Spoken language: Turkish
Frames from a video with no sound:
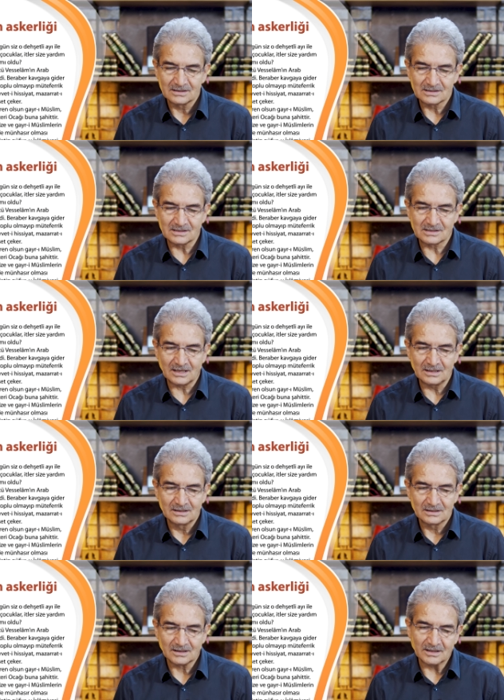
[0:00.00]
size
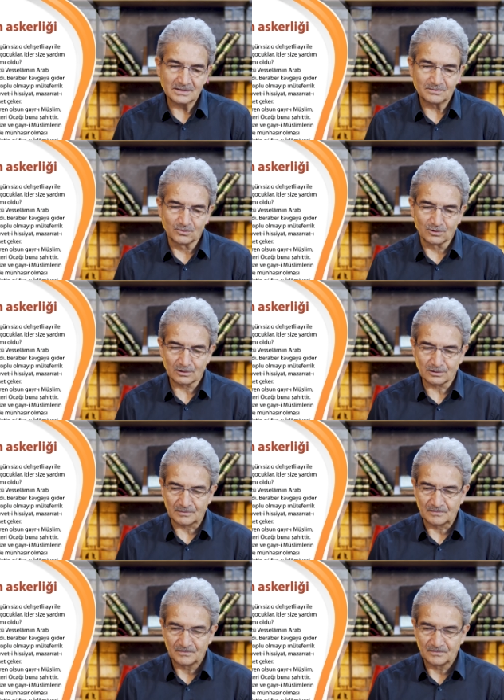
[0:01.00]
ayıp mı oldu?